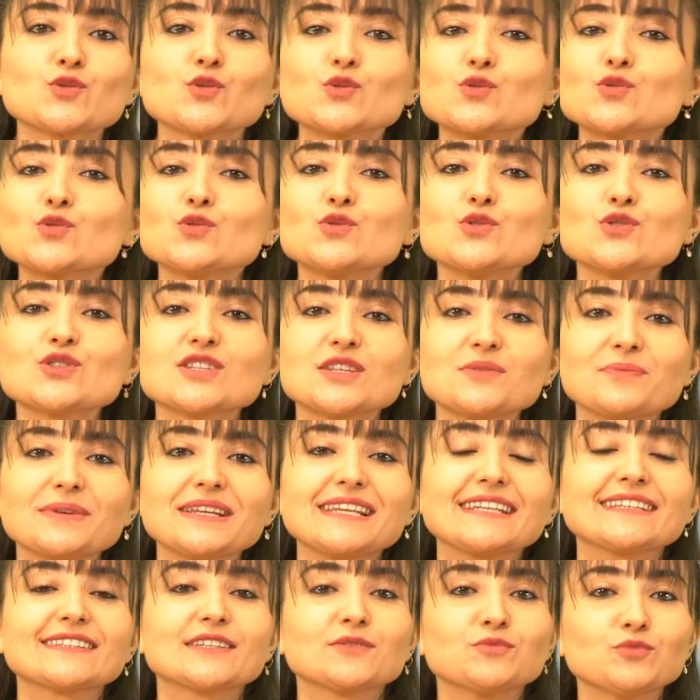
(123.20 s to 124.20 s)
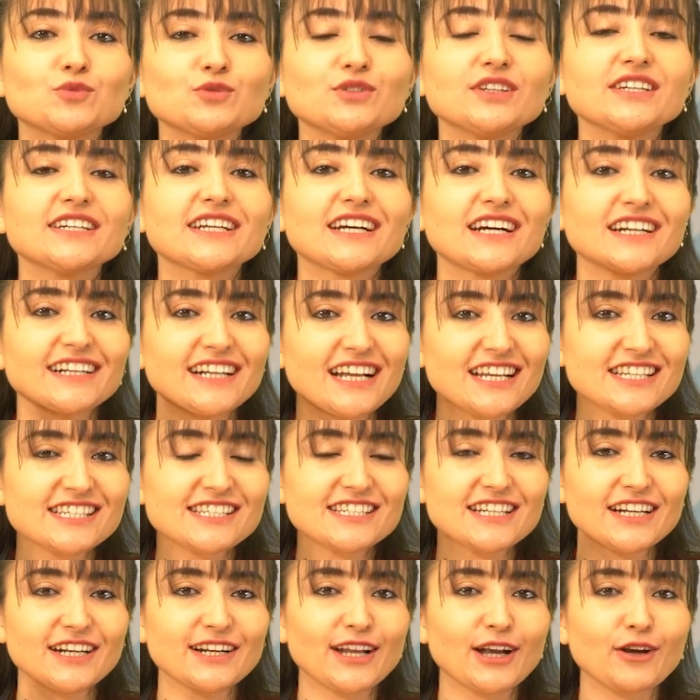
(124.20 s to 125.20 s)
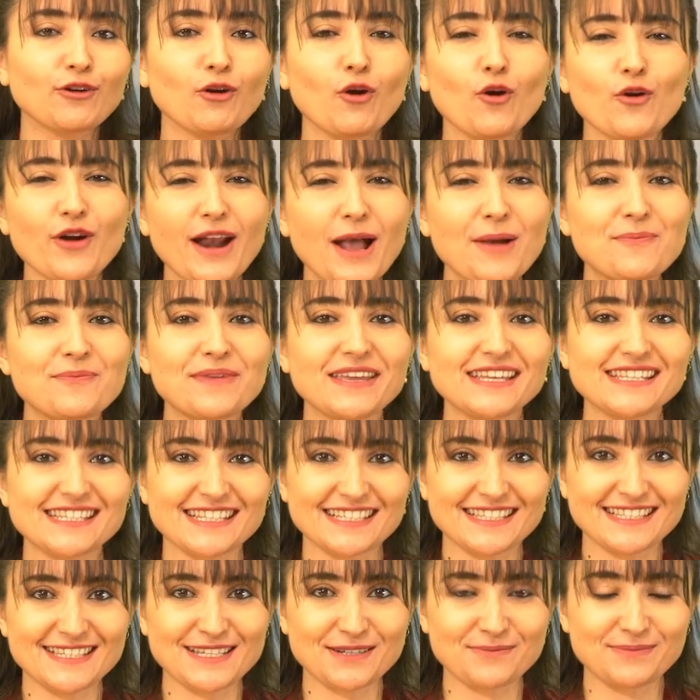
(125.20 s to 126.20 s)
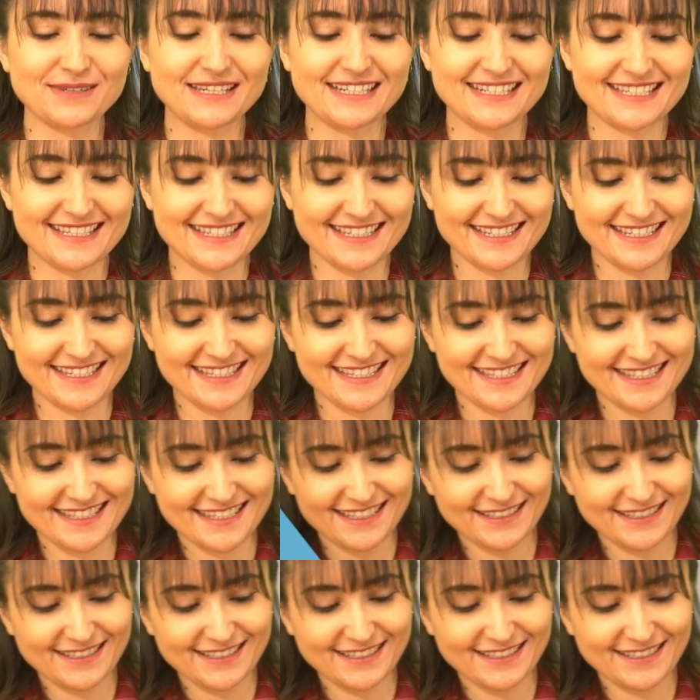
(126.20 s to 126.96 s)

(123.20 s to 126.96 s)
çocuğunuzla birlikte bunları araştırarak öğrenmeye çalışabilirsiniz.